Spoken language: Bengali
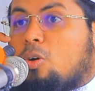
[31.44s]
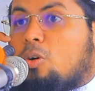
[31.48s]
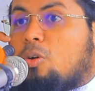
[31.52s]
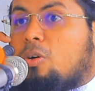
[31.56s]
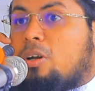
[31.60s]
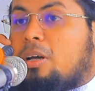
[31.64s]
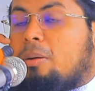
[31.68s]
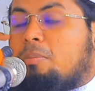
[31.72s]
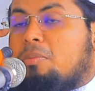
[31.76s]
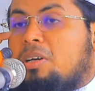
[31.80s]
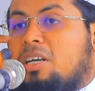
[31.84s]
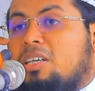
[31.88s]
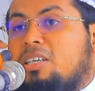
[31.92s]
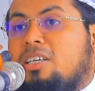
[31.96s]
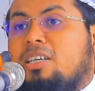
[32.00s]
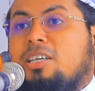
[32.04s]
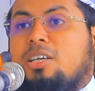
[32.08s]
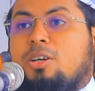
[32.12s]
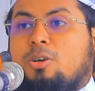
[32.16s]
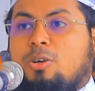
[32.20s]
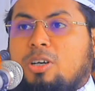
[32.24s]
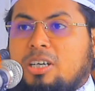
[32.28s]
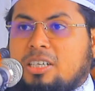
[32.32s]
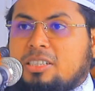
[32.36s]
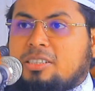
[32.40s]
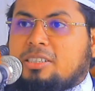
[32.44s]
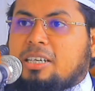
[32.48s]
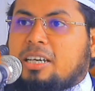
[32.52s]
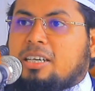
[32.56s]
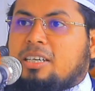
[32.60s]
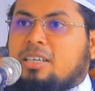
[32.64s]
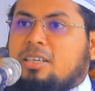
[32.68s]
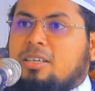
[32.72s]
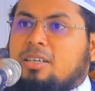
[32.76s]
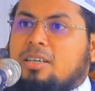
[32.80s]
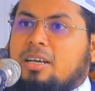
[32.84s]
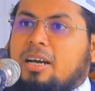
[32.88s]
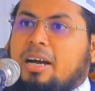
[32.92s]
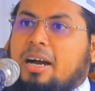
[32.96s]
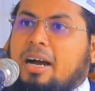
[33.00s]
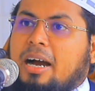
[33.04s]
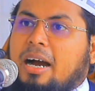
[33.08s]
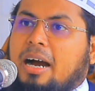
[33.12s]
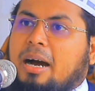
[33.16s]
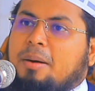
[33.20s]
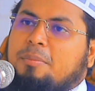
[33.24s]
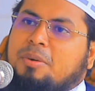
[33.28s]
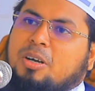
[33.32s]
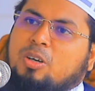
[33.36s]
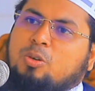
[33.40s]
তখন আমরা ঋণী হয়ে যাই
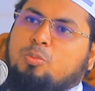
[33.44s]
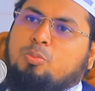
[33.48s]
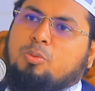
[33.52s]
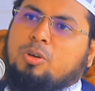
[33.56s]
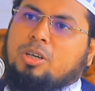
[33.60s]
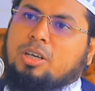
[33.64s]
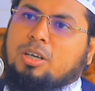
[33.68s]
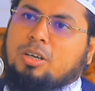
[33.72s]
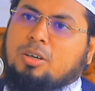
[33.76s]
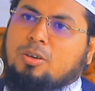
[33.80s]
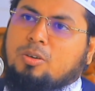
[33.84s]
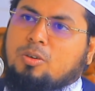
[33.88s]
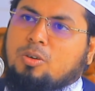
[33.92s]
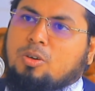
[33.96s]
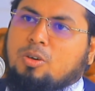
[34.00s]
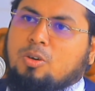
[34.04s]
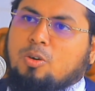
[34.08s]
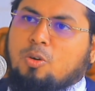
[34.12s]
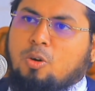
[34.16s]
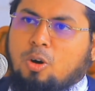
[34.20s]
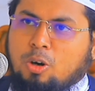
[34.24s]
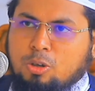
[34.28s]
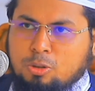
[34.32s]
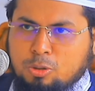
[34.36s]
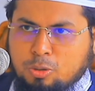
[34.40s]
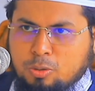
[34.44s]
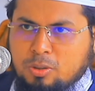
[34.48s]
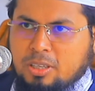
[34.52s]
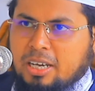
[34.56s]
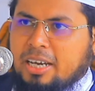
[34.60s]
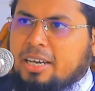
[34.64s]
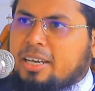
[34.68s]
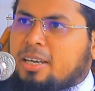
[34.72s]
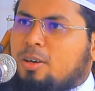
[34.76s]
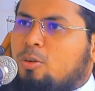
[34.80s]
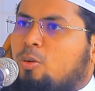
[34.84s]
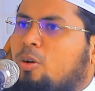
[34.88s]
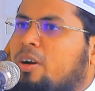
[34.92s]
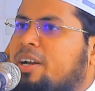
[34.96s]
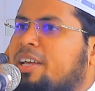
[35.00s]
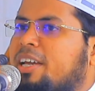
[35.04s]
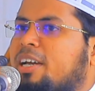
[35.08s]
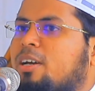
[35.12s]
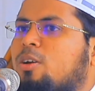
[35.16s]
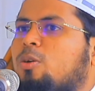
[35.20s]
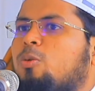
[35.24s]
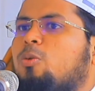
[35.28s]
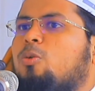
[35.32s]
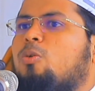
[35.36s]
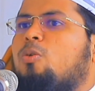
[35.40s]
আমার উপরে কর্জ থাকে
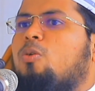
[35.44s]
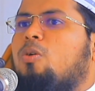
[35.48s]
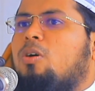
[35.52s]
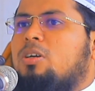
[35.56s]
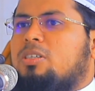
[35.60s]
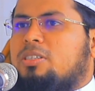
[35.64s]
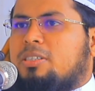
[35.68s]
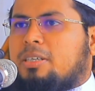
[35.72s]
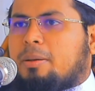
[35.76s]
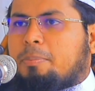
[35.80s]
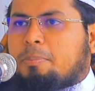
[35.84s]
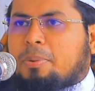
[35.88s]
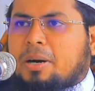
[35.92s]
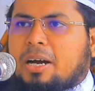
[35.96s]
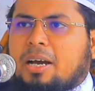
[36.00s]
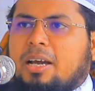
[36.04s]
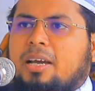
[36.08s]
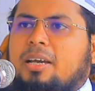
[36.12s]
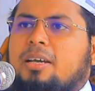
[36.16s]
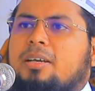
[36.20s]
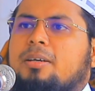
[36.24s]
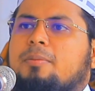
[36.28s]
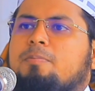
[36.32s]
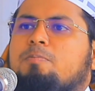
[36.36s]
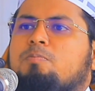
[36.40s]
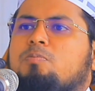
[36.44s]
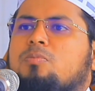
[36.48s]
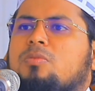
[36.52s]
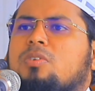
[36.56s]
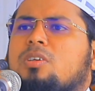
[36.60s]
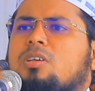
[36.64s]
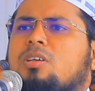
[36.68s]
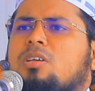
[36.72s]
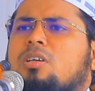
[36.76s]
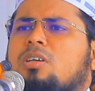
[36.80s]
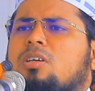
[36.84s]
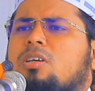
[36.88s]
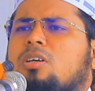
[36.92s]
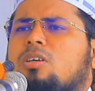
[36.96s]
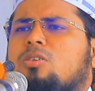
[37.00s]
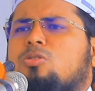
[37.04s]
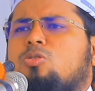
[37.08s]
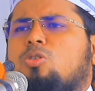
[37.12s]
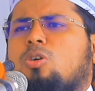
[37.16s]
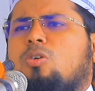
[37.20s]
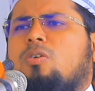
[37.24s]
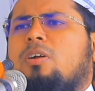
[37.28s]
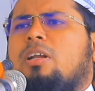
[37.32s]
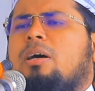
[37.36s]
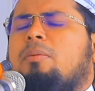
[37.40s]
অনেক লোক কর্জা পায়
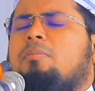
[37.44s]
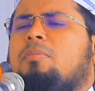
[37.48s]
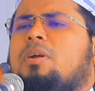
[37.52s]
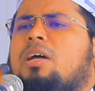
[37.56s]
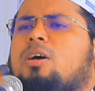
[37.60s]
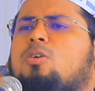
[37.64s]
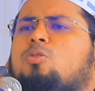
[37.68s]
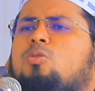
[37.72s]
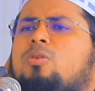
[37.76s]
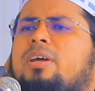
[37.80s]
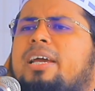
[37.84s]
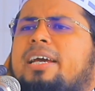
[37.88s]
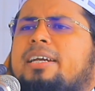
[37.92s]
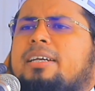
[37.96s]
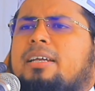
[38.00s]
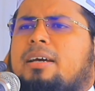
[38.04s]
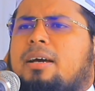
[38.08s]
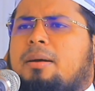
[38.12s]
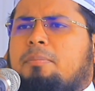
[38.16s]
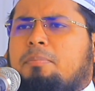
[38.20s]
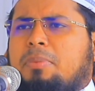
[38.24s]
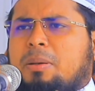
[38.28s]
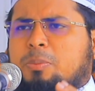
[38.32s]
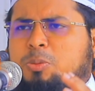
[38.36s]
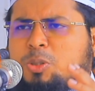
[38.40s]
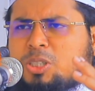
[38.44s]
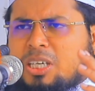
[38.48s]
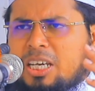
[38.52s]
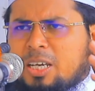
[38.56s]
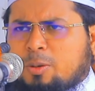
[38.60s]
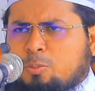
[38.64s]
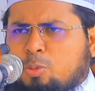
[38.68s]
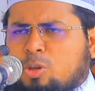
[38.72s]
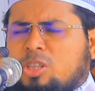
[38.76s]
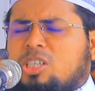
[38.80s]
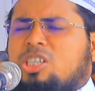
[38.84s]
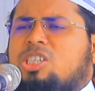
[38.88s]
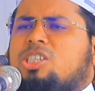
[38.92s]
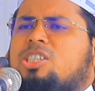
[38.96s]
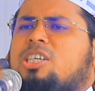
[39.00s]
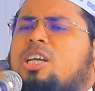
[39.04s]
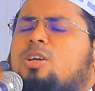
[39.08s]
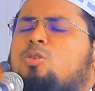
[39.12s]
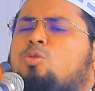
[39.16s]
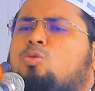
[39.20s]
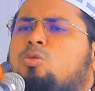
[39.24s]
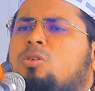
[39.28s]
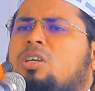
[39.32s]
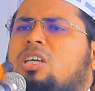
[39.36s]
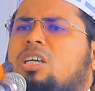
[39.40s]
যখন আমরা কোনো একটা ব্যবসায়িক
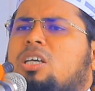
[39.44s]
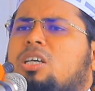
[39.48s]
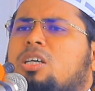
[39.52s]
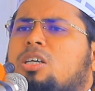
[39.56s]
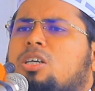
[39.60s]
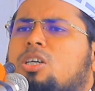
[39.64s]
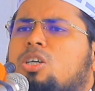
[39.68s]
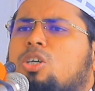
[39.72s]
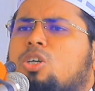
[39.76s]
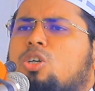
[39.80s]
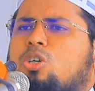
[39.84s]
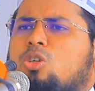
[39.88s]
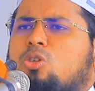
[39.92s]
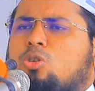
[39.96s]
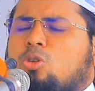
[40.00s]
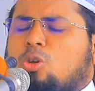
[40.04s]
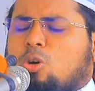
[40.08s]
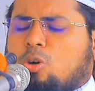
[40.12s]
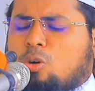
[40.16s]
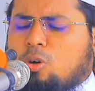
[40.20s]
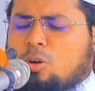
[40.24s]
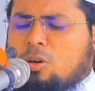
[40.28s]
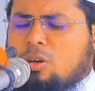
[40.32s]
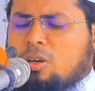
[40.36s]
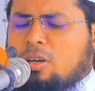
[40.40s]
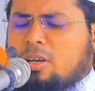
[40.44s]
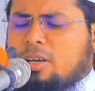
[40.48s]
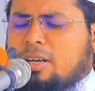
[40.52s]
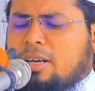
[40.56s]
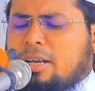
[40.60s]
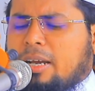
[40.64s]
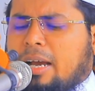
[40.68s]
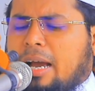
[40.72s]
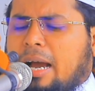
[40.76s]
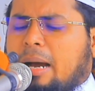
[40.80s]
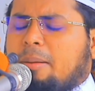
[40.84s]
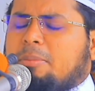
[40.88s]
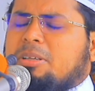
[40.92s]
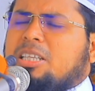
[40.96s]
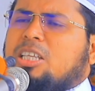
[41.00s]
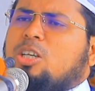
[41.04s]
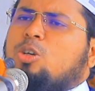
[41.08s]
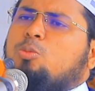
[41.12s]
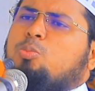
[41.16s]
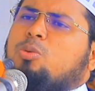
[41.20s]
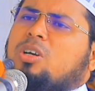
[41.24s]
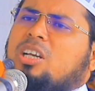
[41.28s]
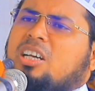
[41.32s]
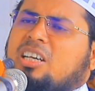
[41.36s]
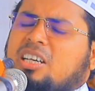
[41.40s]
প্রতিষ্ঠান খুলি তখন
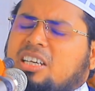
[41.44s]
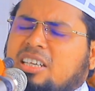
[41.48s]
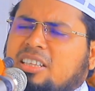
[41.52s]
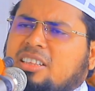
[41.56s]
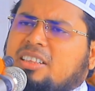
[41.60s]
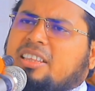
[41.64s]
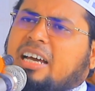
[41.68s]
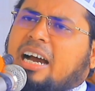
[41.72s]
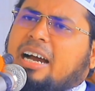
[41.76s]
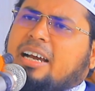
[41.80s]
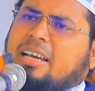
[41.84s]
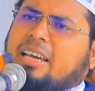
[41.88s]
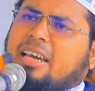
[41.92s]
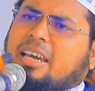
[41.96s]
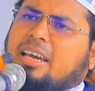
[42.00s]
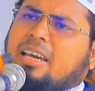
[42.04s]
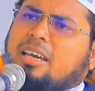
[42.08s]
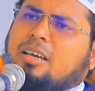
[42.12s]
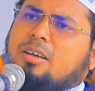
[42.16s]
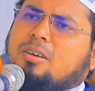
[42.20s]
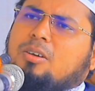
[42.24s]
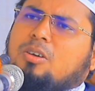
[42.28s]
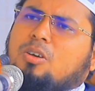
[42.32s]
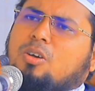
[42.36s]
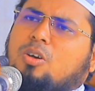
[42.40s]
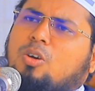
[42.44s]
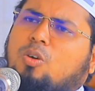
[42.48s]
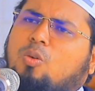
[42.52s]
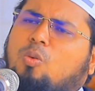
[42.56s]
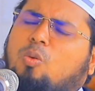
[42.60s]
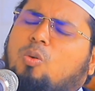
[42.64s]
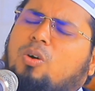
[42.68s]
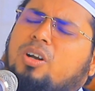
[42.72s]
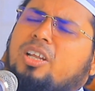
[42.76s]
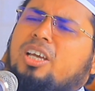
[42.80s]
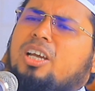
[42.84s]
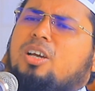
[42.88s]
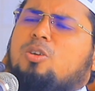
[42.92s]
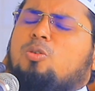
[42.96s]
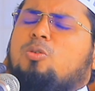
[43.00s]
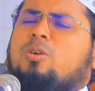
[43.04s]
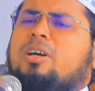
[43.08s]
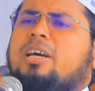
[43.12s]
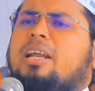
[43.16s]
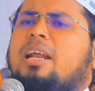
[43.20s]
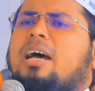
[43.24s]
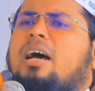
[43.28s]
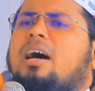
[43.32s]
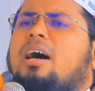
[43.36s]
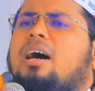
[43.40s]
আমাদের উপরে ঋণ থাকে অনেক
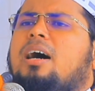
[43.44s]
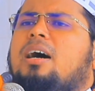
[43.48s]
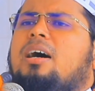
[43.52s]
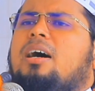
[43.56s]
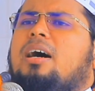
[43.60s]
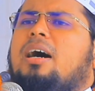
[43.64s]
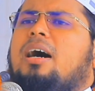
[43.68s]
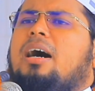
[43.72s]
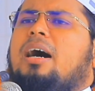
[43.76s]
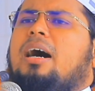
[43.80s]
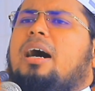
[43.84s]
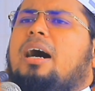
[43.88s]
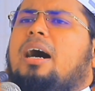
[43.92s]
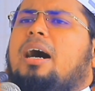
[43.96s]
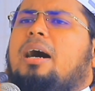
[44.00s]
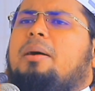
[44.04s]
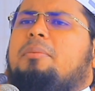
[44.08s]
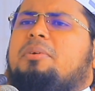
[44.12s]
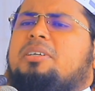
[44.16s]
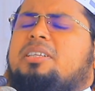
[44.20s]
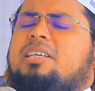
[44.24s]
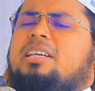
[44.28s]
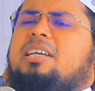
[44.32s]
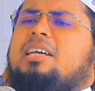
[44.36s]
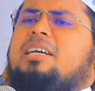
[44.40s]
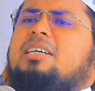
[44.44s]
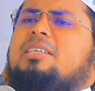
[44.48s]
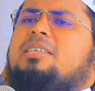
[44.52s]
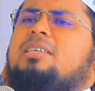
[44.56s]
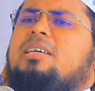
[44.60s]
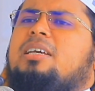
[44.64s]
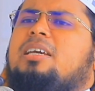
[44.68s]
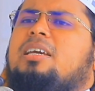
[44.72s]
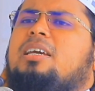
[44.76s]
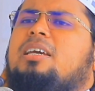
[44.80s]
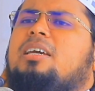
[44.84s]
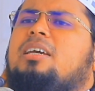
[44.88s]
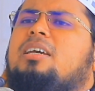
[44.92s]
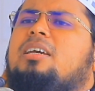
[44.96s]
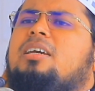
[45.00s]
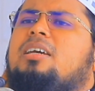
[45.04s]
লোকেরা আমাদের কাছে